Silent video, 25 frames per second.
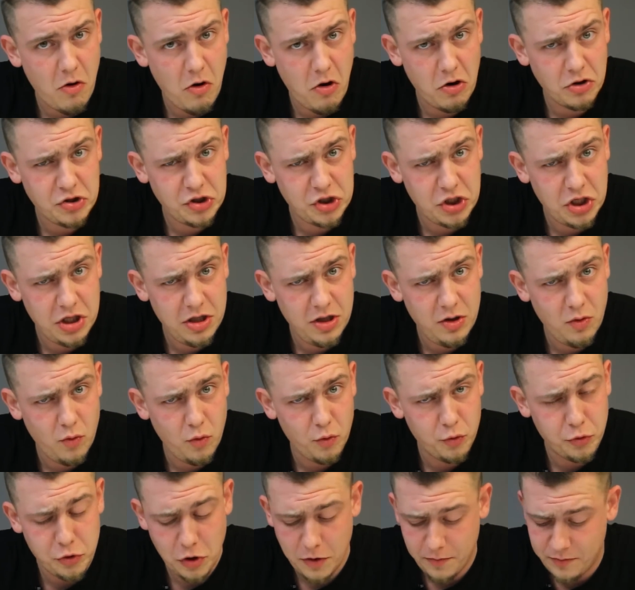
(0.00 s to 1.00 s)
очень
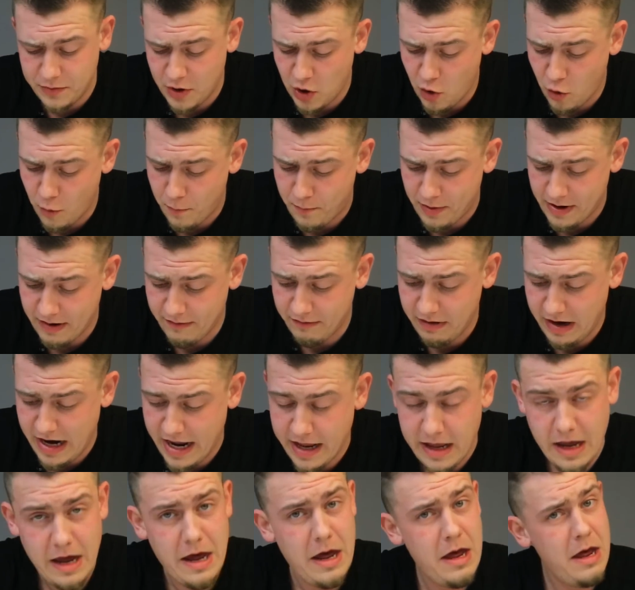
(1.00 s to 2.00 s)
неудобно
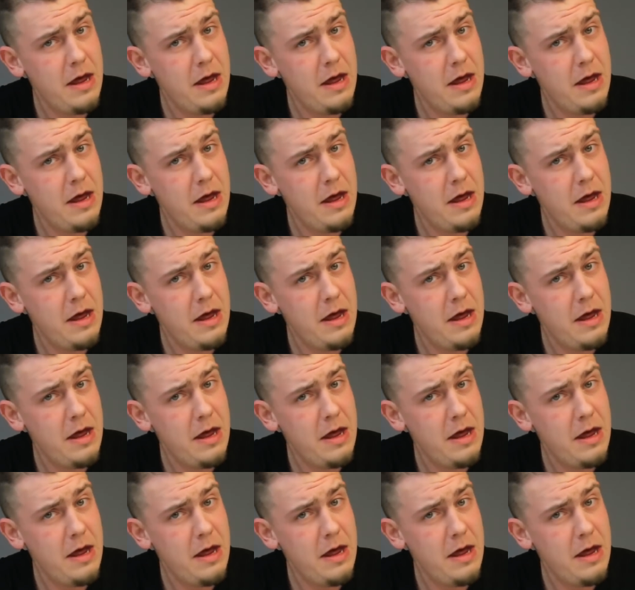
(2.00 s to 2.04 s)
управлять.